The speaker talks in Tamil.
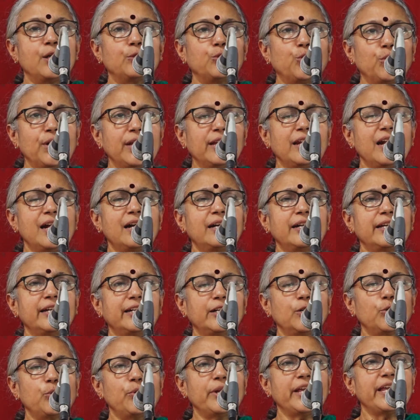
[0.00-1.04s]

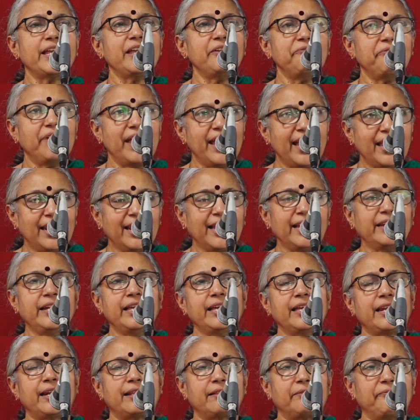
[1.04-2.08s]
தொழிலாளிகளுடைய வேலை
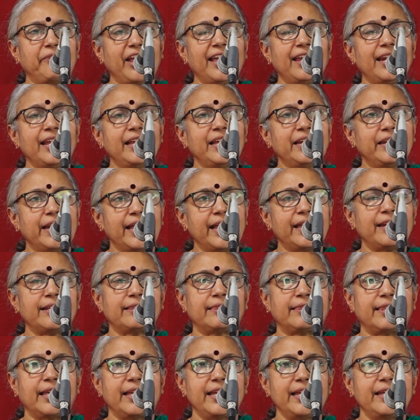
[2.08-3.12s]
நேர வேலை
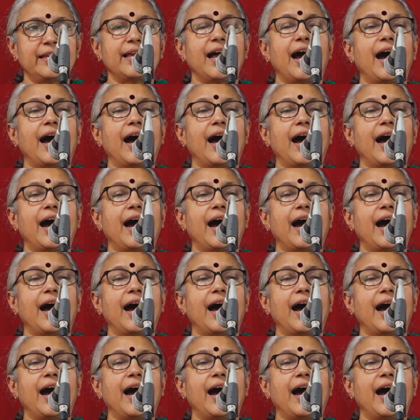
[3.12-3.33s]
நேரத்தை